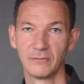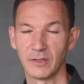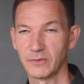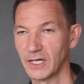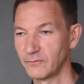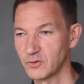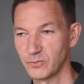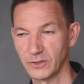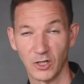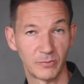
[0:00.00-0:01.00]
beim
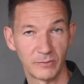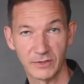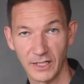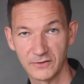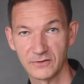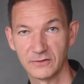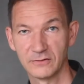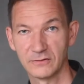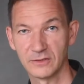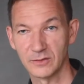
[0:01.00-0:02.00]
Kampfsport, auch beim Tanzen,
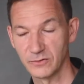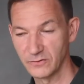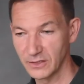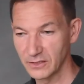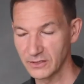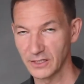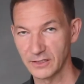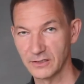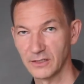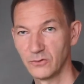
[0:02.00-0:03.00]
ne, und die
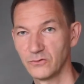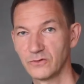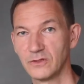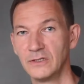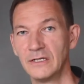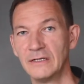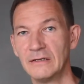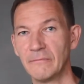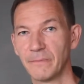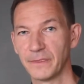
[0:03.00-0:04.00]
Beweglichkeit in der Hüfte.
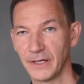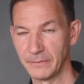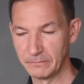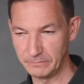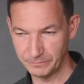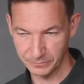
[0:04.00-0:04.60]
Dann